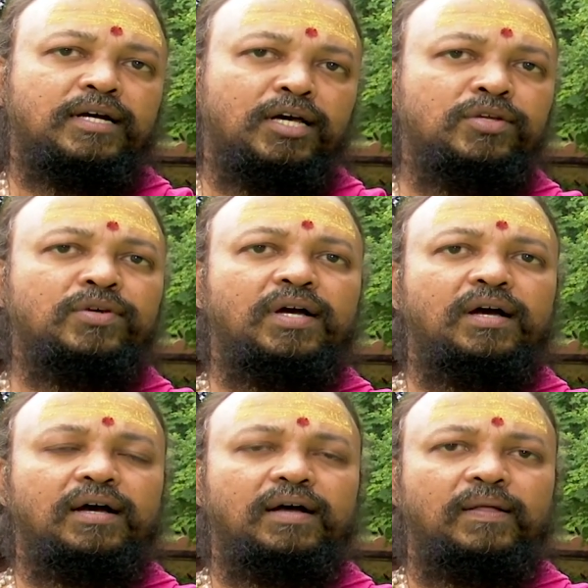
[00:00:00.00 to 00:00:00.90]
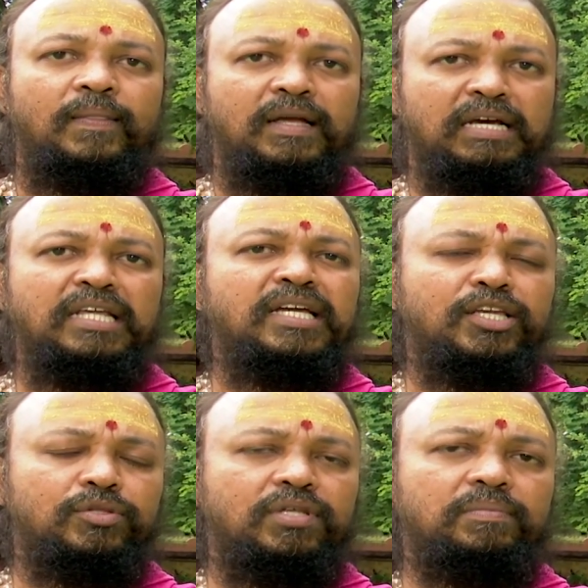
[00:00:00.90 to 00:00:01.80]
కలియుగ కళింగ
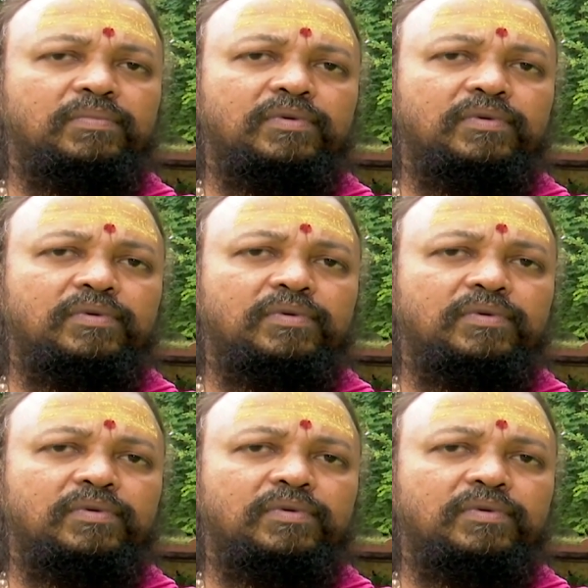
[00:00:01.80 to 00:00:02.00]
యుద్ధం